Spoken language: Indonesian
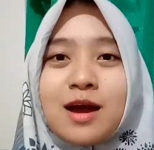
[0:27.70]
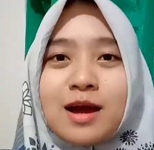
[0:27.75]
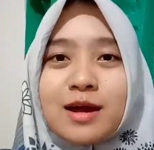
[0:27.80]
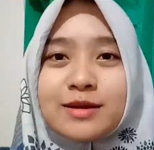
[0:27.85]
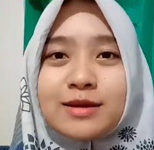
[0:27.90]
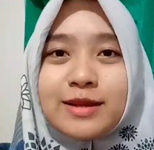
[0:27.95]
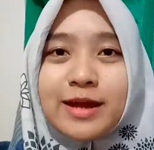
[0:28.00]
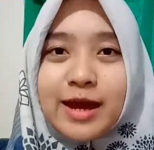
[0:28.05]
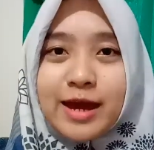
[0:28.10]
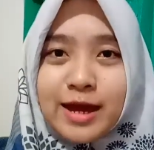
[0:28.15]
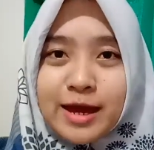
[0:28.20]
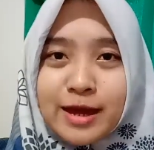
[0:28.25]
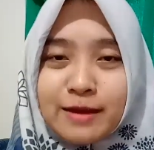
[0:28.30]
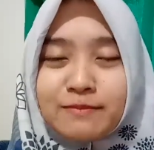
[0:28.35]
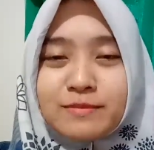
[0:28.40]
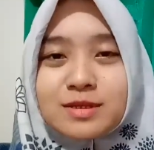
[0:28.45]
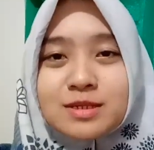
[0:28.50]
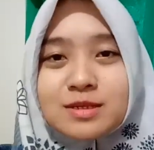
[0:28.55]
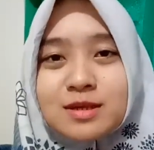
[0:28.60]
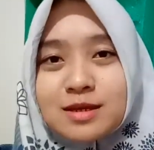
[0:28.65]

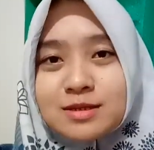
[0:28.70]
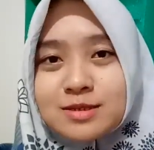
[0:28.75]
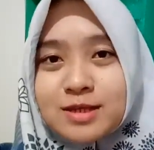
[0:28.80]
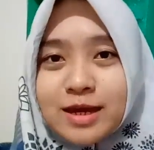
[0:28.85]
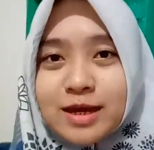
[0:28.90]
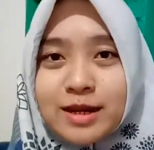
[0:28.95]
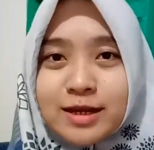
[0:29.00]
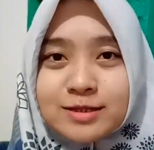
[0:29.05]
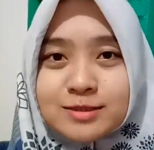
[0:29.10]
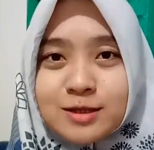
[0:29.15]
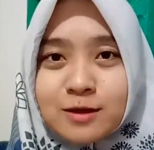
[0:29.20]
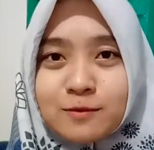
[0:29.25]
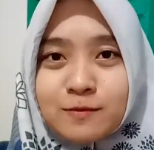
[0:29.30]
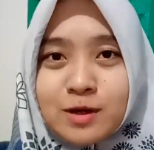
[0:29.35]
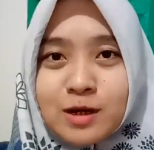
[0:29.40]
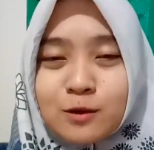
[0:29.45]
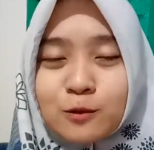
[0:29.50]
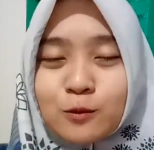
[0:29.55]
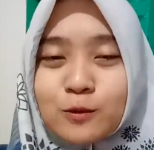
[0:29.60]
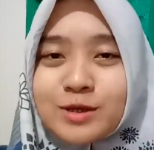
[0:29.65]
DM bisa sharing
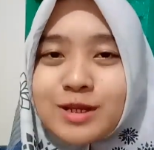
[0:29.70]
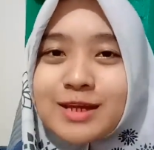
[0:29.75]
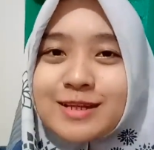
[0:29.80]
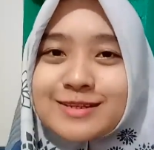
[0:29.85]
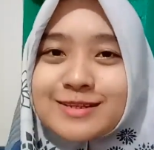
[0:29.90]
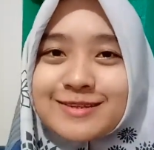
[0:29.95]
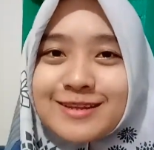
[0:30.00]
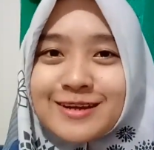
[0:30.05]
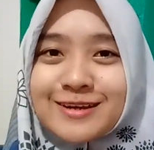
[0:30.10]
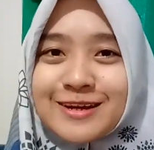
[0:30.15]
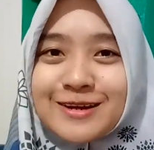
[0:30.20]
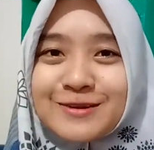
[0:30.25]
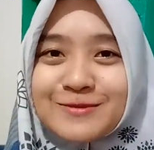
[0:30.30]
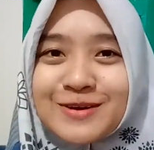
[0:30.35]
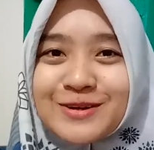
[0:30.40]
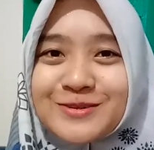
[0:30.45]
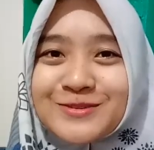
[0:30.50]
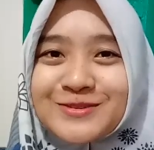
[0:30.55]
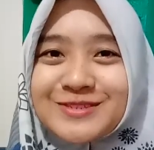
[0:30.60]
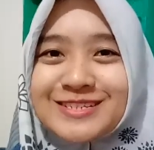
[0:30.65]
sama aku di
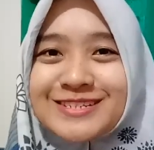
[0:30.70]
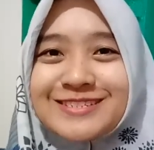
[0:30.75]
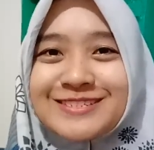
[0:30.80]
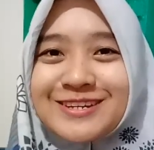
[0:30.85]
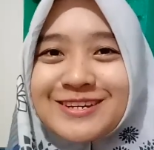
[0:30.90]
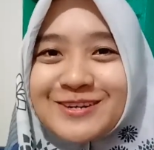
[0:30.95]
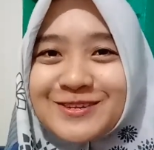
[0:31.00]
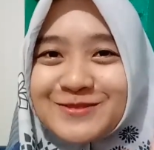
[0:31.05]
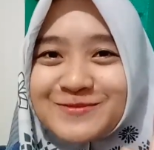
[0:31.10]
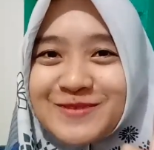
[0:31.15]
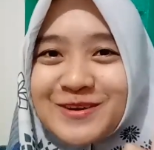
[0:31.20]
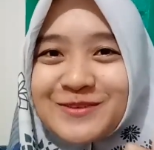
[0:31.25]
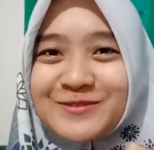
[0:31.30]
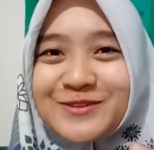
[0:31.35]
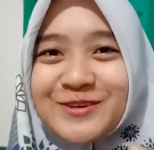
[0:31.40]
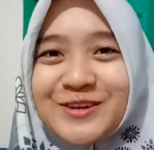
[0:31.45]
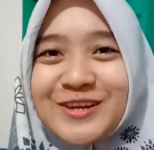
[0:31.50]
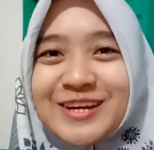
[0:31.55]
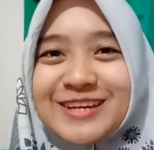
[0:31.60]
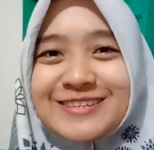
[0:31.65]
Instagram aku jadi jangan lupa
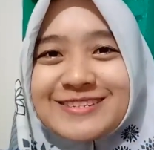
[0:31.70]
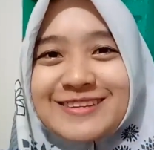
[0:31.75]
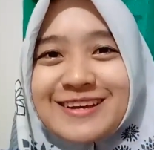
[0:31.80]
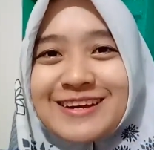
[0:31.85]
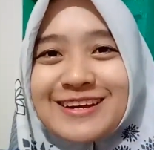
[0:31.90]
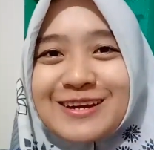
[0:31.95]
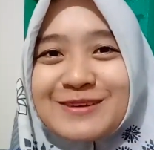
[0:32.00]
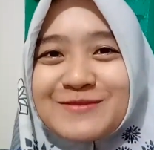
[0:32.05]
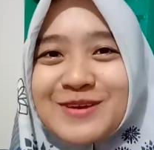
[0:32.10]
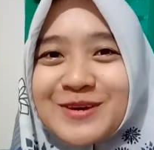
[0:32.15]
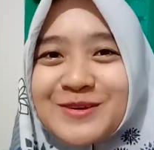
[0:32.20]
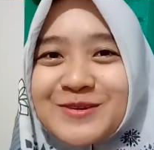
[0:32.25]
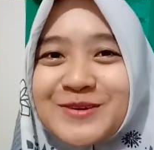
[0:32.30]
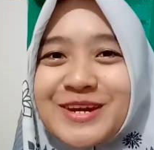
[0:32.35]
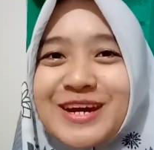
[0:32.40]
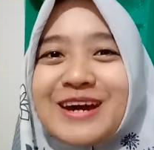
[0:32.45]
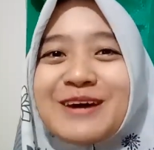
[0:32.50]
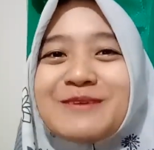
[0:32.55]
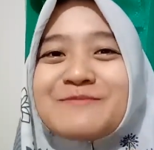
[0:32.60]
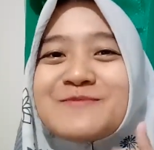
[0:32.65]
follow Instagram aku
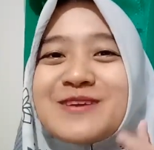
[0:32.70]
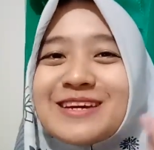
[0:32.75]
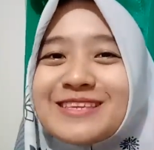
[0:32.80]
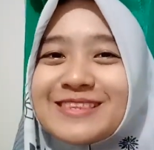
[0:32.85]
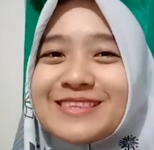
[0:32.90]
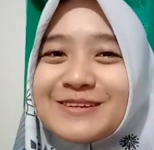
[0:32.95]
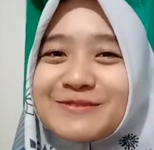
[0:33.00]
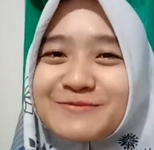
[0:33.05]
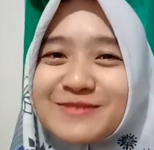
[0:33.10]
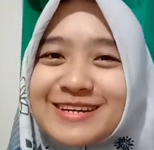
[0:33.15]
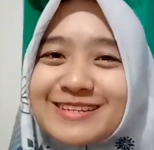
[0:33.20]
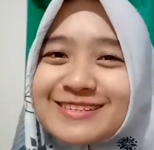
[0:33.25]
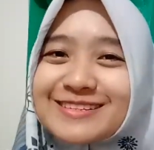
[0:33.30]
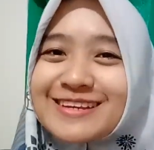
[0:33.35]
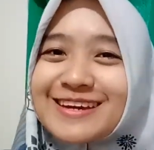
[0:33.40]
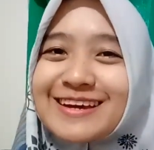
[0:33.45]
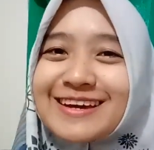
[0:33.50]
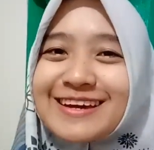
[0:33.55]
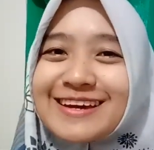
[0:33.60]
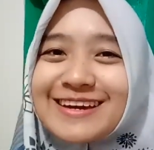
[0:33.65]
ya Baiti
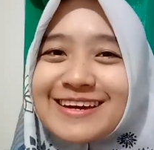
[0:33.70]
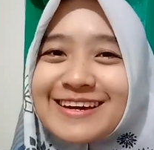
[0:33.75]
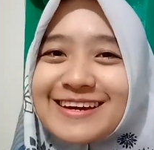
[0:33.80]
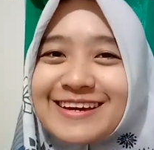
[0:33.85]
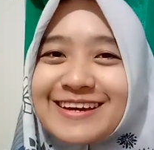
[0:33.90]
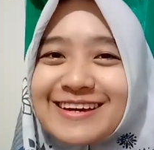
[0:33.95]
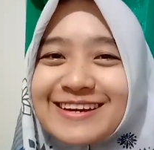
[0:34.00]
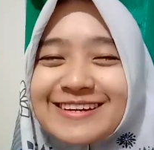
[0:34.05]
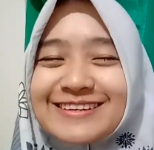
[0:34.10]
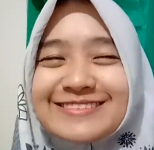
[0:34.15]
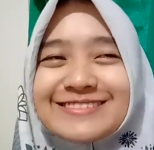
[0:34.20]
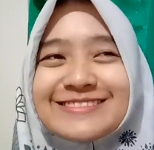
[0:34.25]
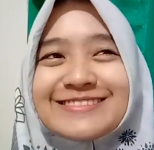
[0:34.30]
Maser